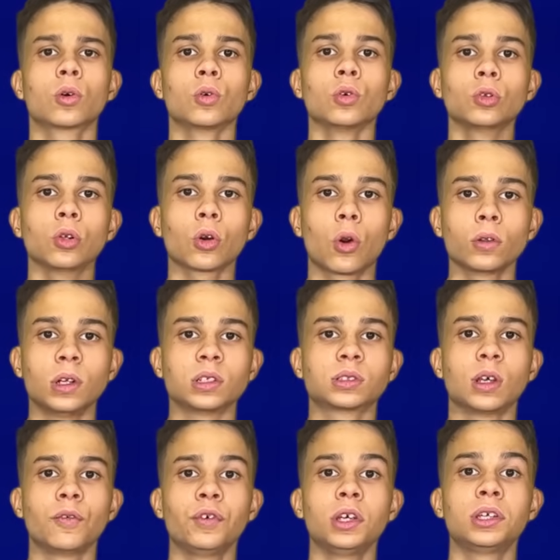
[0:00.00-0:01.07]
junto con el
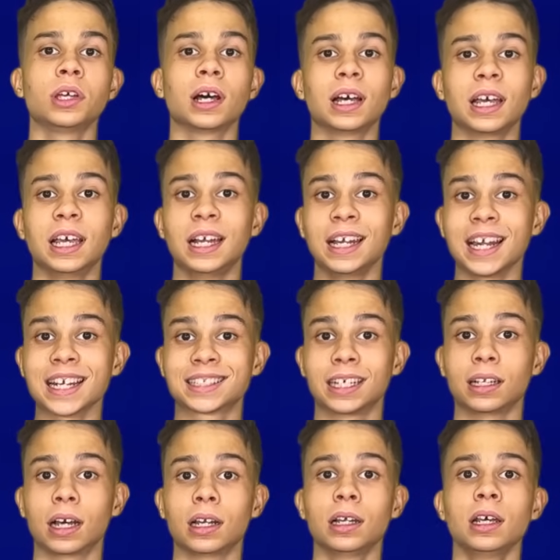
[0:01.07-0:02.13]
Sevilla, el
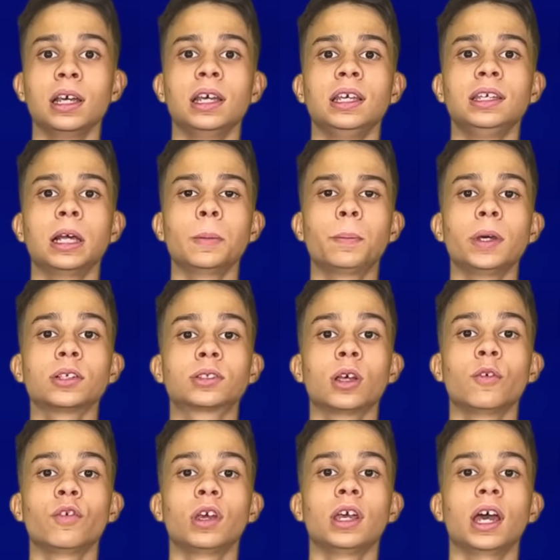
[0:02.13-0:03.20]
Arsenal y el
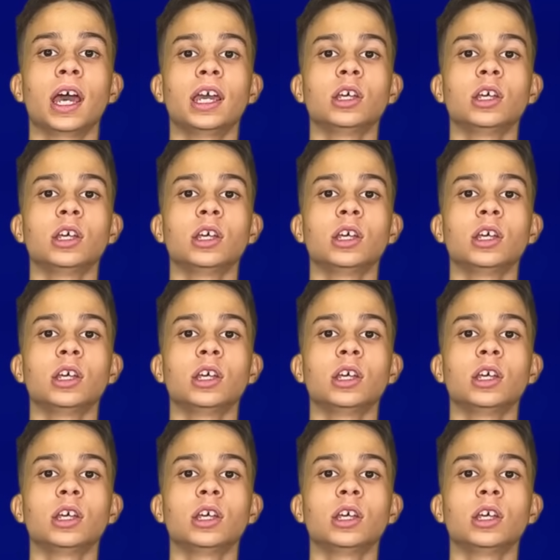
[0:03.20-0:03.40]
PSV